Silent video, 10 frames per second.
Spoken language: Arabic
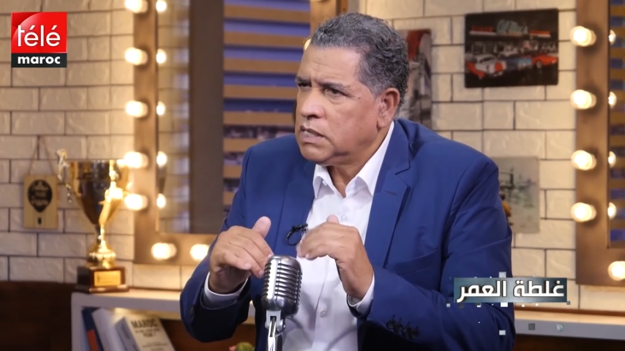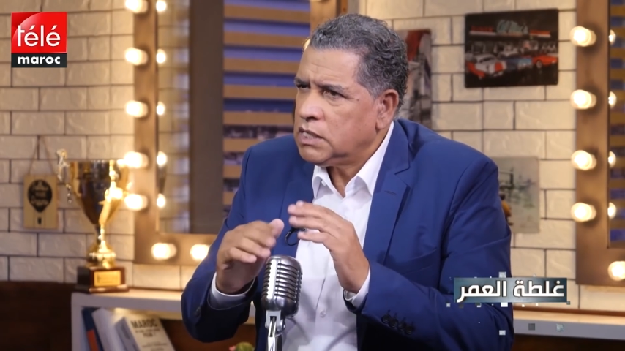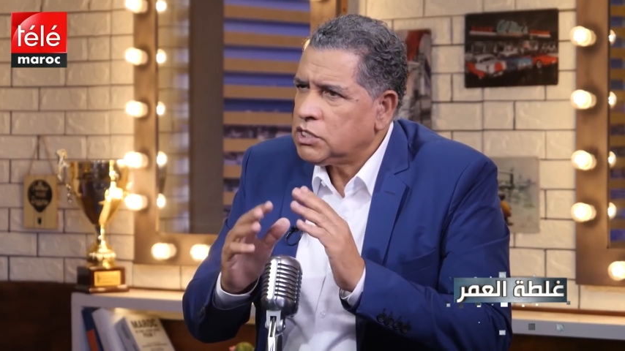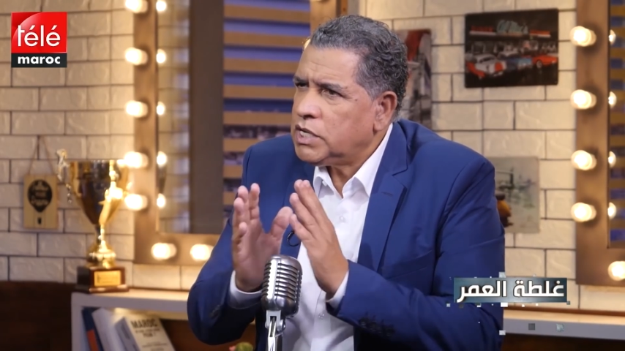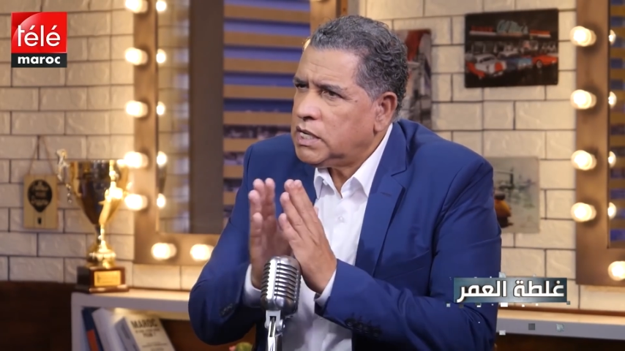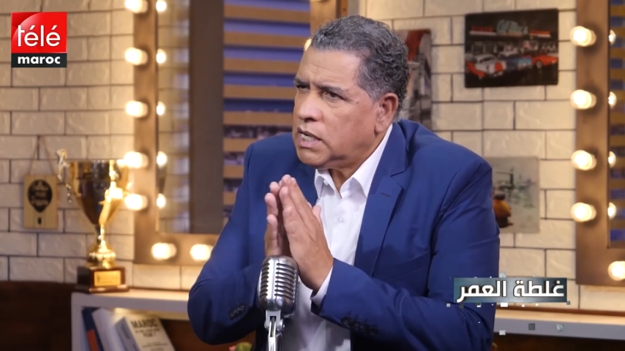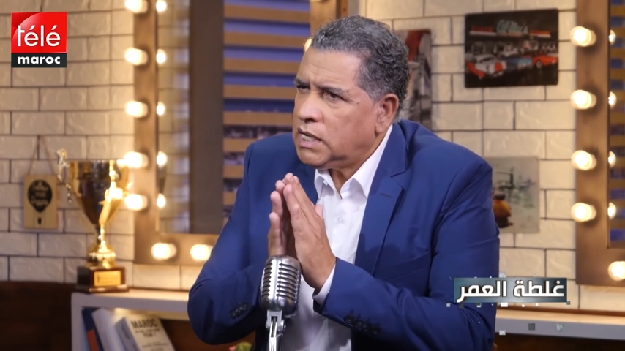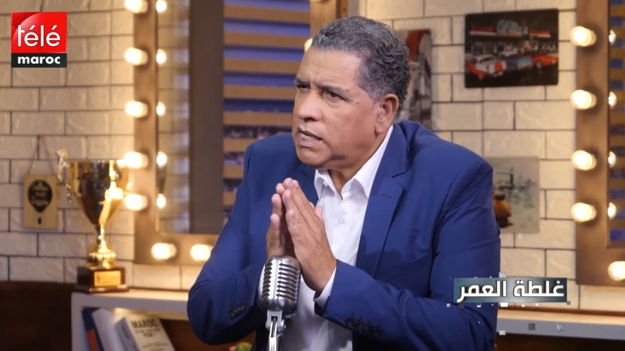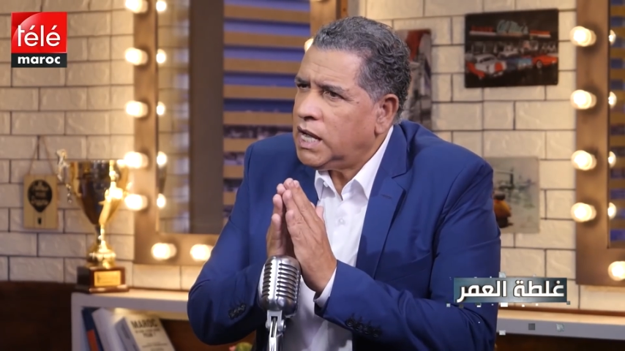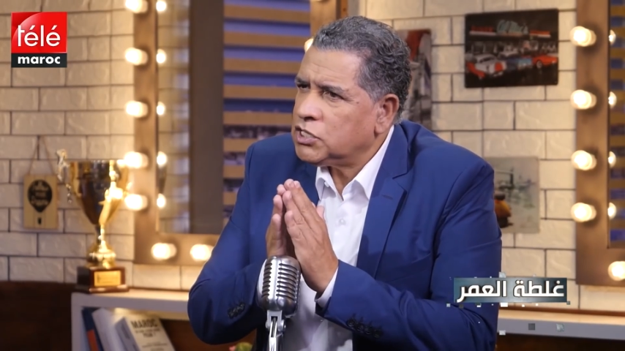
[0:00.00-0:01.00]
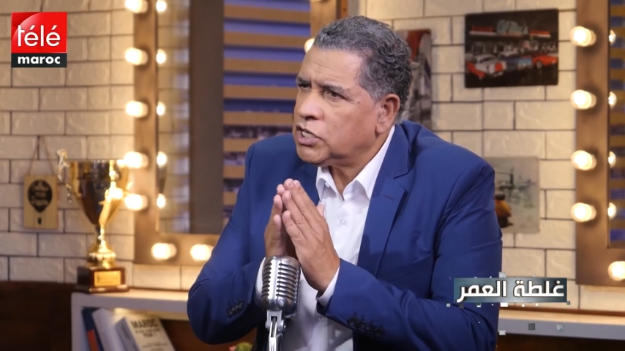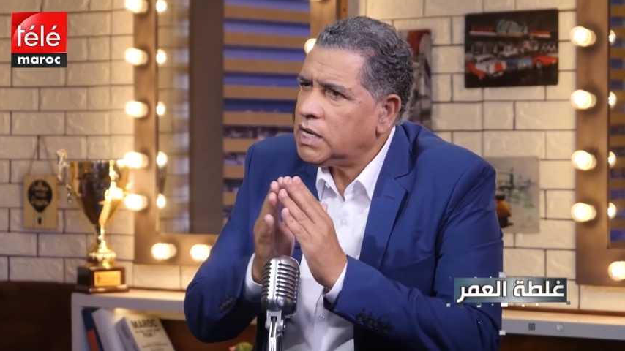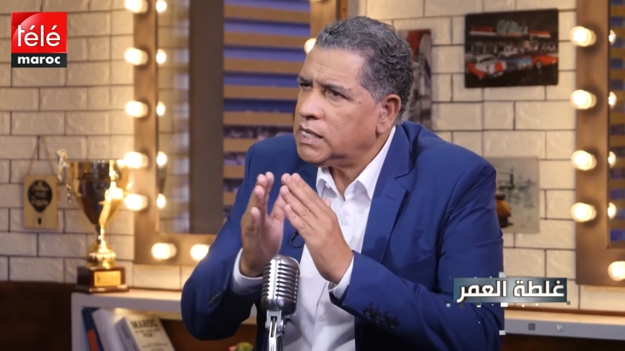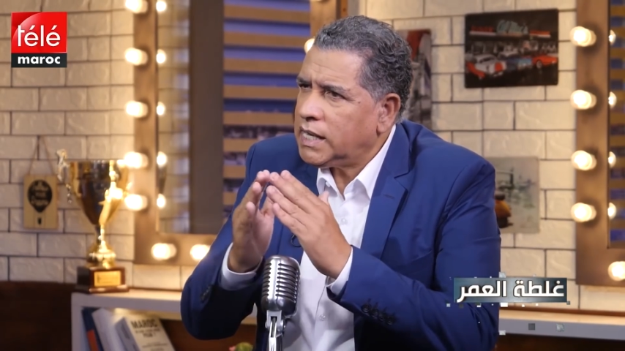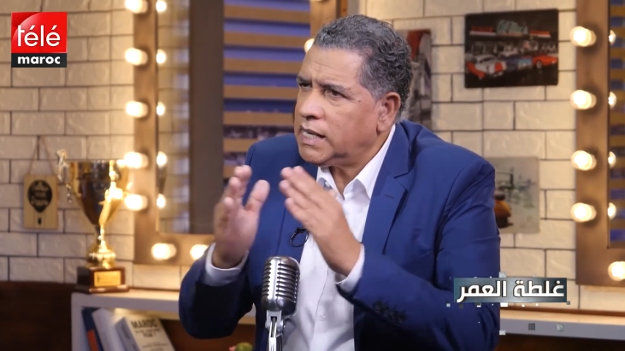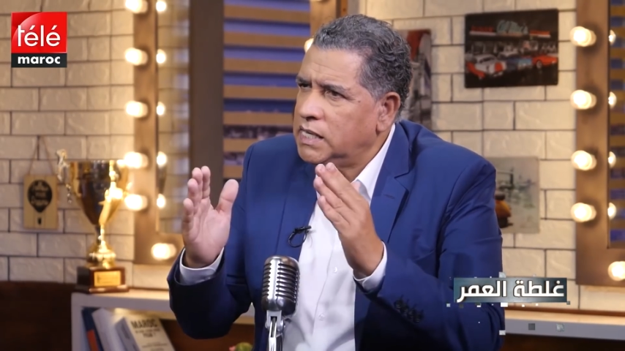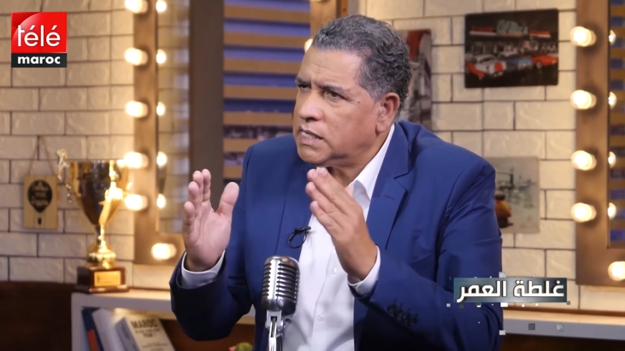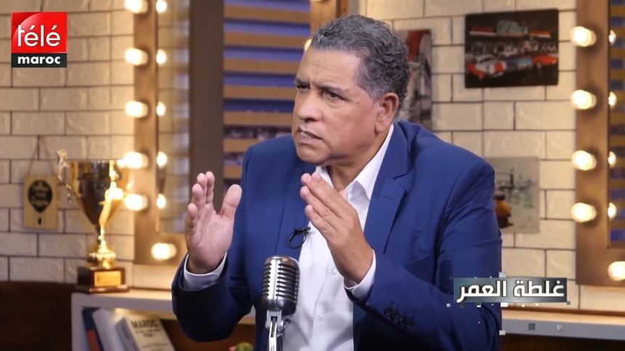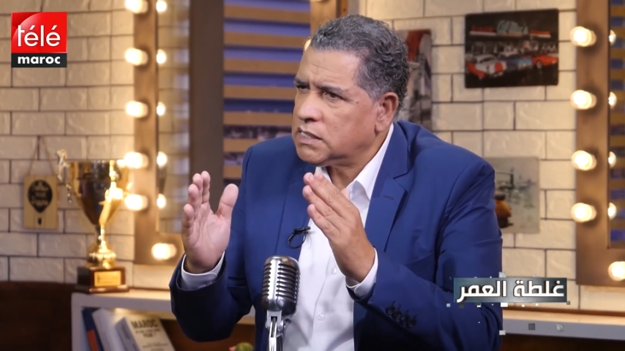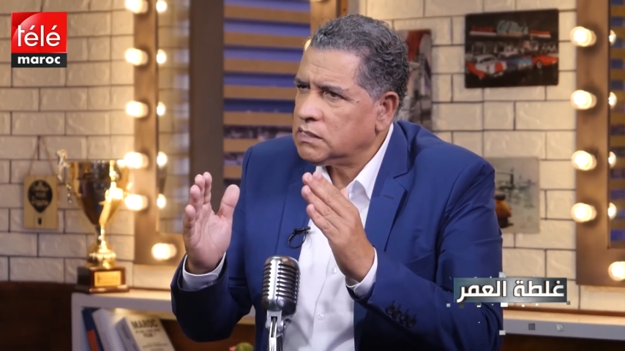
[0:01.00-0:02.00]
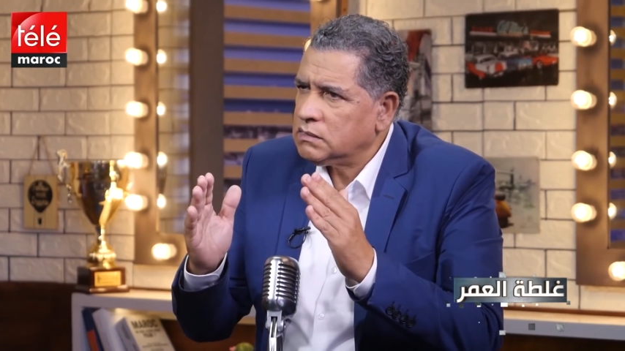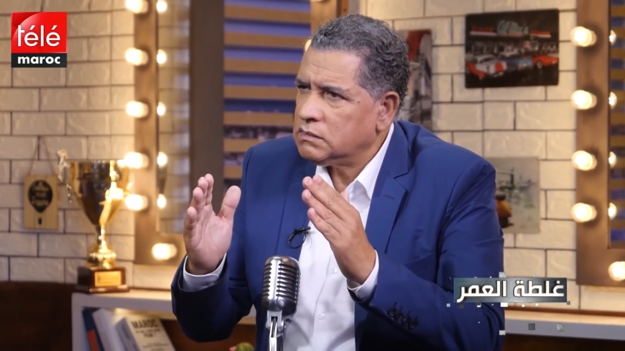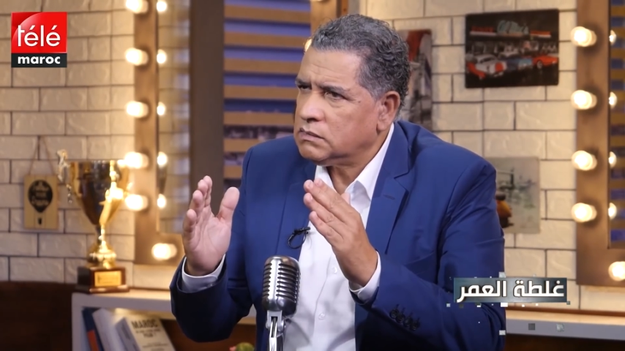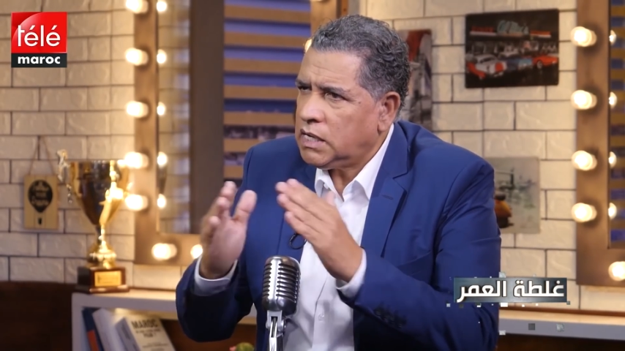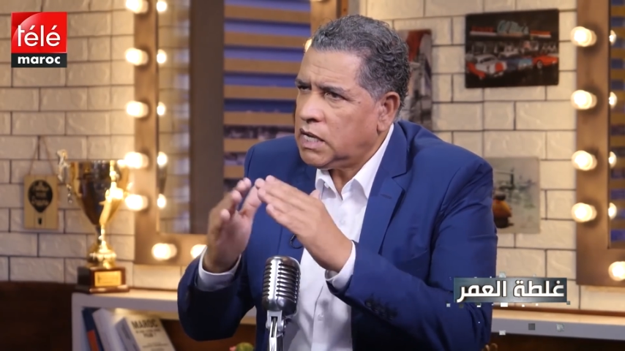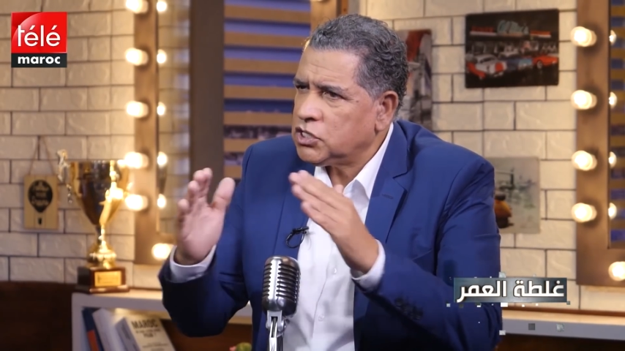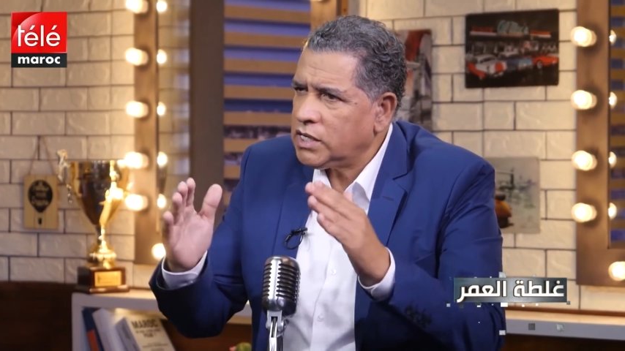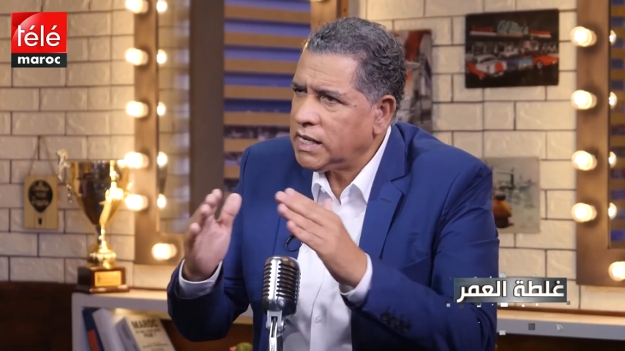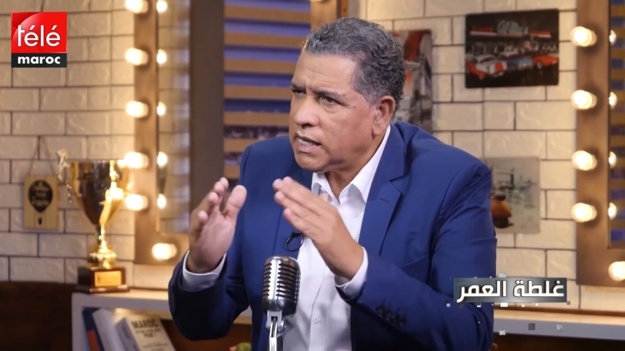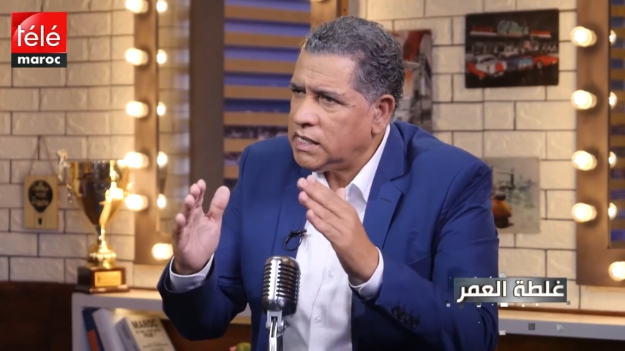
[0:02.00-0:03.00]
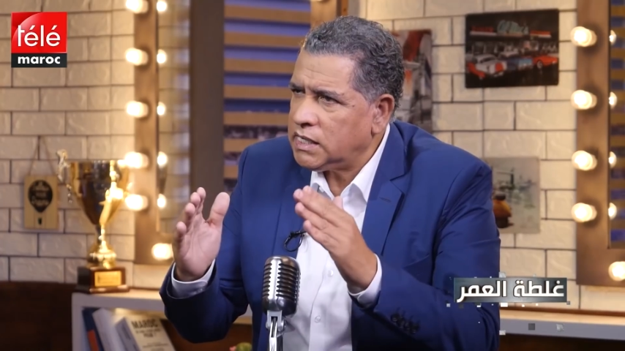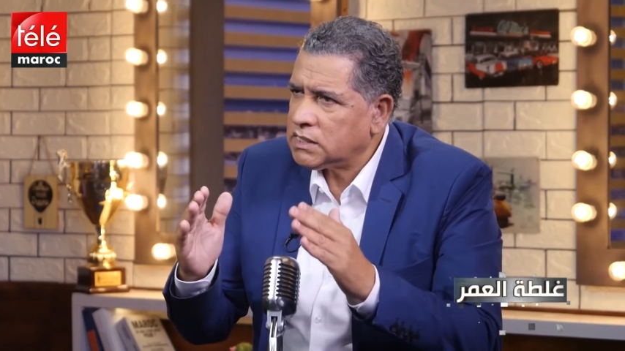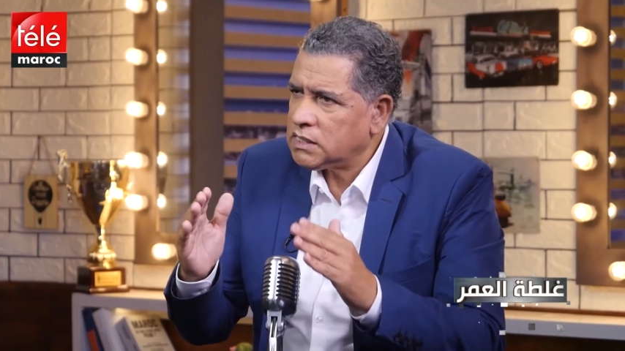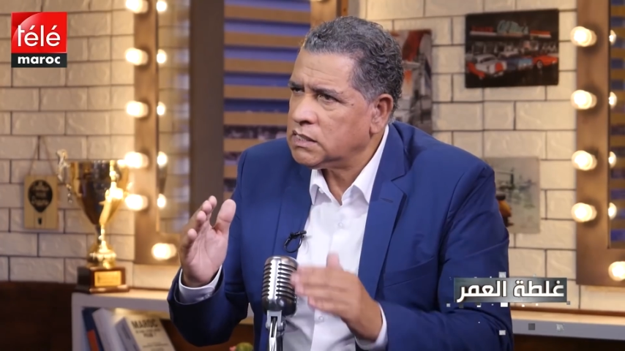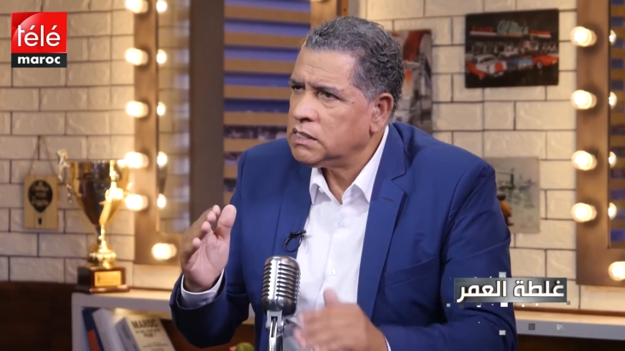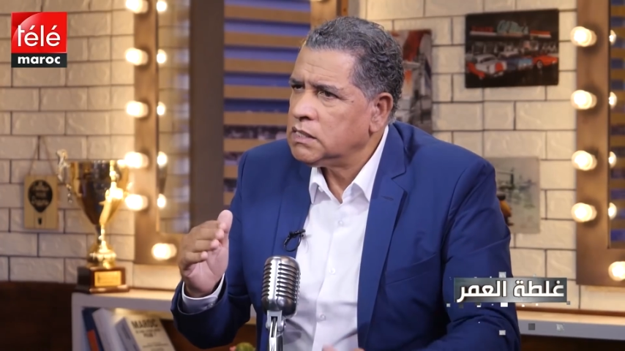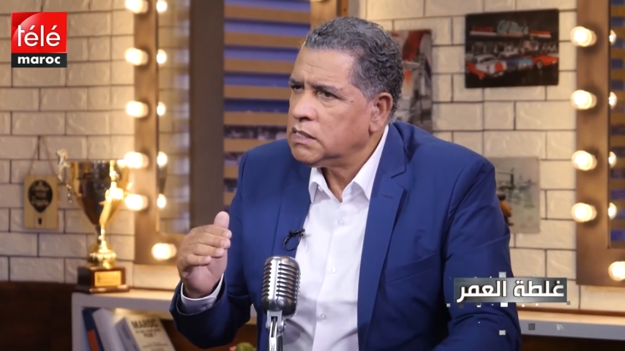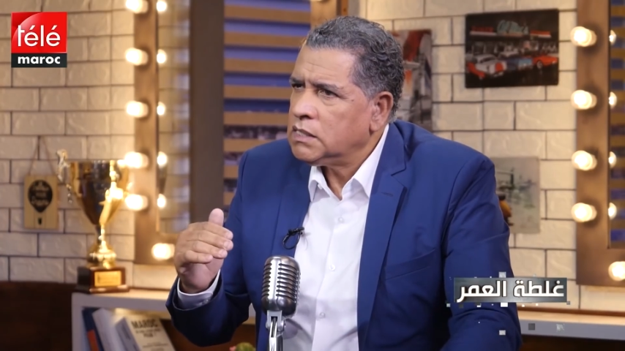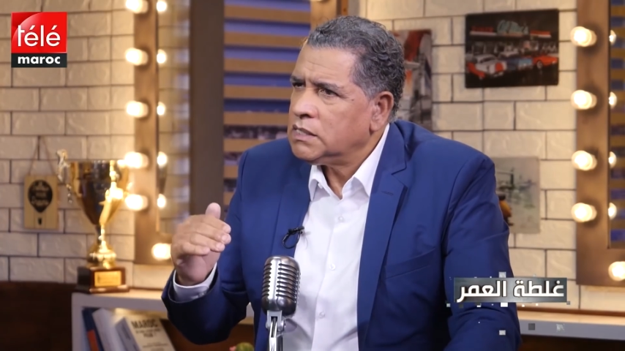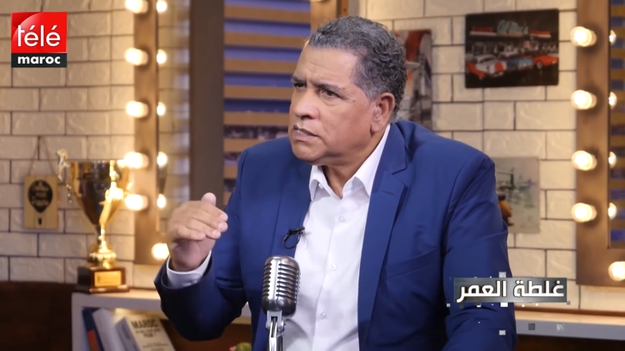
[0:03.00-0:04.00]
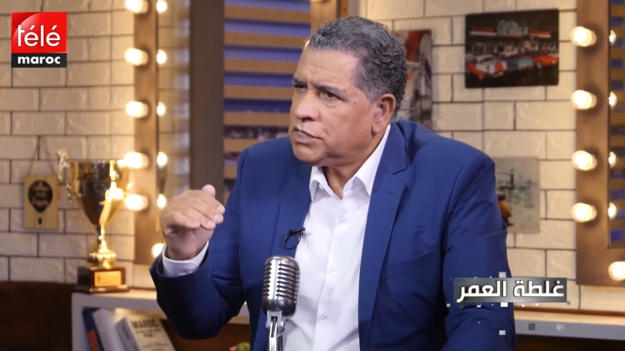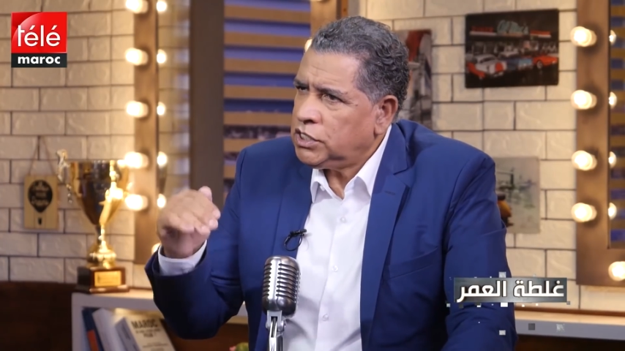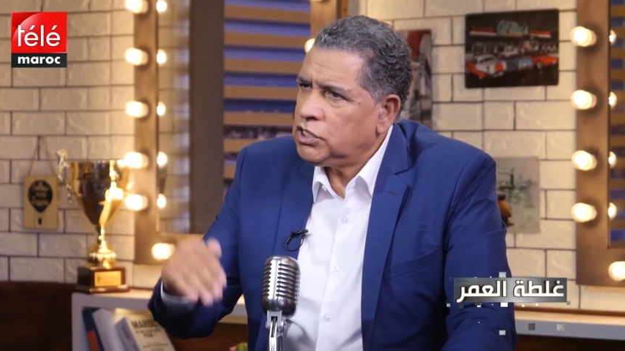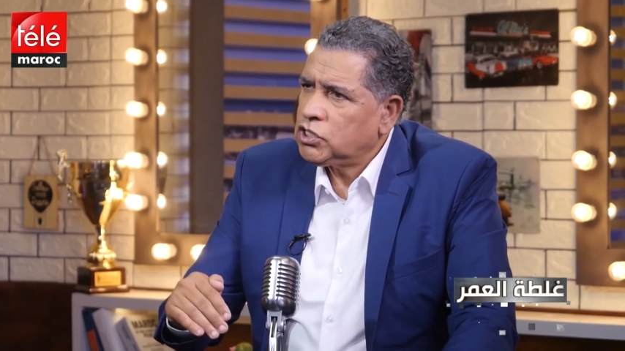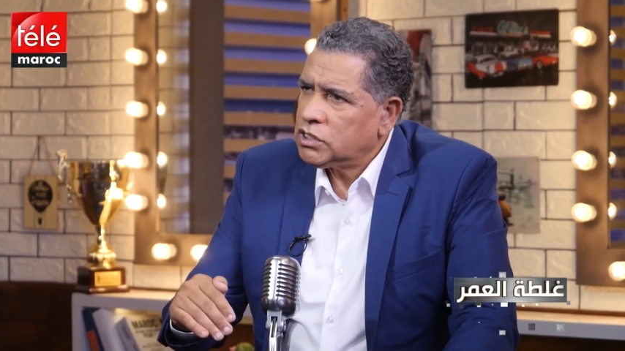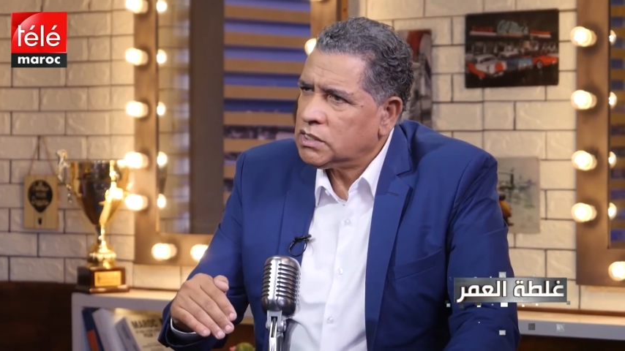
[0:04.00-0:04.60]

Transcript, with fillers: شنو هي الحاجه اللي خلاتك الحاجه اللي خلاتك تعيش